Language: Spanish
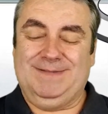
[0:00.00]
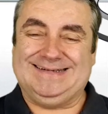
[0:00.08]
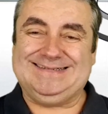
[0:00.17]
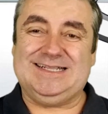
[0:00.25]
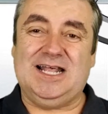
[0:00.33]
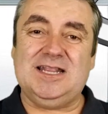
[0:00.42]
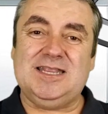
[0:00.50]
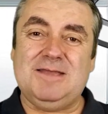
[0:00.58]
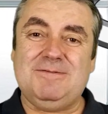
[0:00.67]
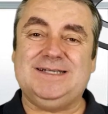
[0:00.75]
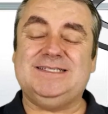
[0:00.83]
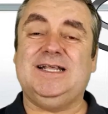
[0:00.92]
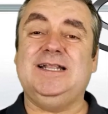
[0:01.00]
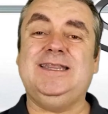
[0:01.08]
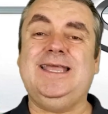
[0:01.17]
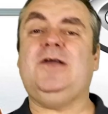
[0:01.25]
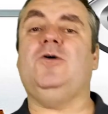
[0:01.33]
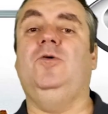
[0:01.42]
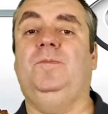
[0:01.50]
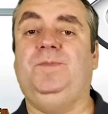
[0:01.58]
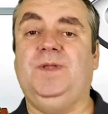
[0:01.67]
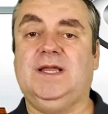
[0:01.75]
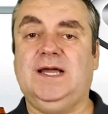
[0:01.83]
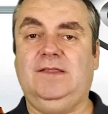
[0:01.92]
bastante, bastante
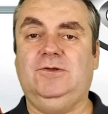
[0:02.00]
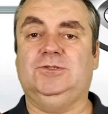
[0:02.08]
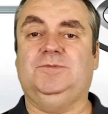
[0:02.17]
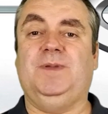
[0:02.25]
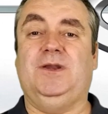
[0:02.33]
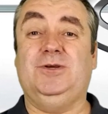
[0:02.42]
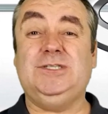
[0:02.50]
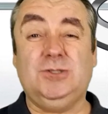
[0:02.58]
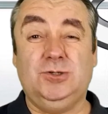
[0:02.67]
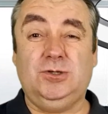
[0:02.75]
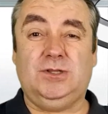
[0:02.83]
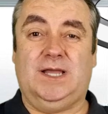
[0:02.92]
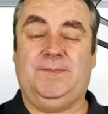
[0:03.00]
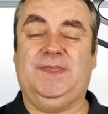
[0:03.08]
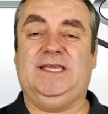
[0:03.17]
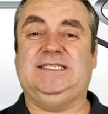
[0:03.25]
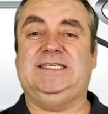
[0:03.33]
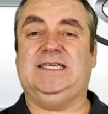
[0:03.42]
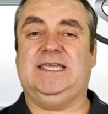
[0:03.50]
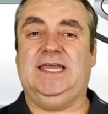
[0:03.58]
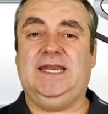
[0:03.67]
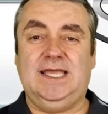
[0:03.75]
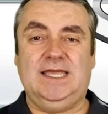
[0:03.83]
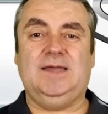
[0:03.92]
complicados, pero esto Toyota. Y si
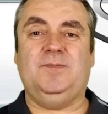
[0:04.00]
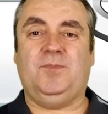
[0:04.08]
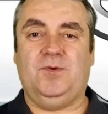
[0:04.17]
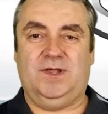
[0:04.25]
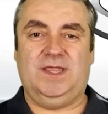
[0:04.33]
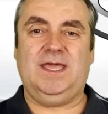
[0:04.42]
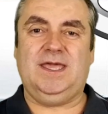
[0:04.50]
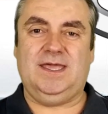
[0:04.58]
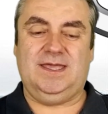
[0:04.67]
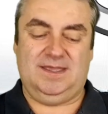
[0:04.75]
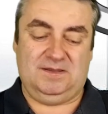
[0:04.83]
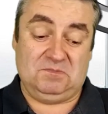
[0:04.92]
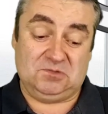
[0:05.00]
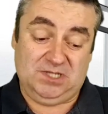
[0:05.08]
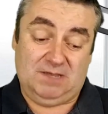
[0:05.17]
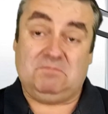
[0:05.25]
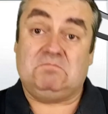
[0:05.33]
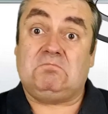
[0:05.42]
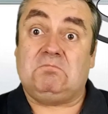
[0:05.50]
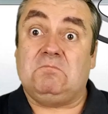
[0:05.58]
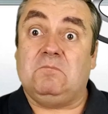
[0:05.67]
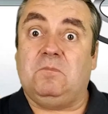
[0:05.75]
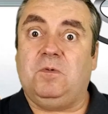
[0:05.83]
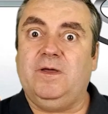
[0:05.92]
quiere, puede, no sé,
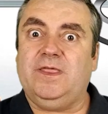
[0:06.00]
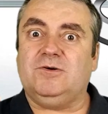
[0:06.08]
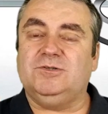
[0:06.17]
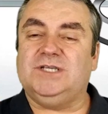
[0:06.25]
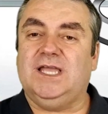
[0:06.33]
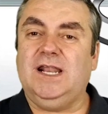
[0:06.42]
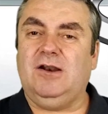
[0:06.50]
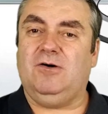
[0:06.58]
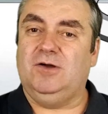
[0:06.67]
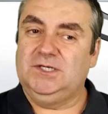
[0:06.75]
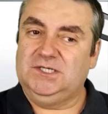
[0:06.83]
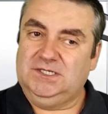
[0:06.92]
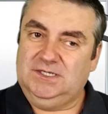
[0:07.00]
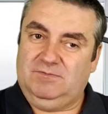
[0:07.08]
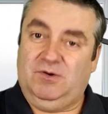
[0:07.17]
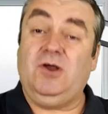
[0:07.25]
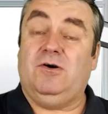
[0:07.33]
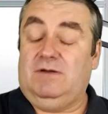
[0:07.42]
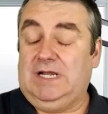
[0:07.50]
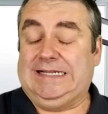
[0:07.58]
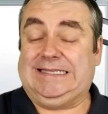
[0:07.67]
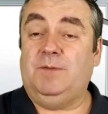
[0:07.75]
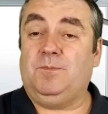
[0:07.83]
puede conseguirlo. Bueno, el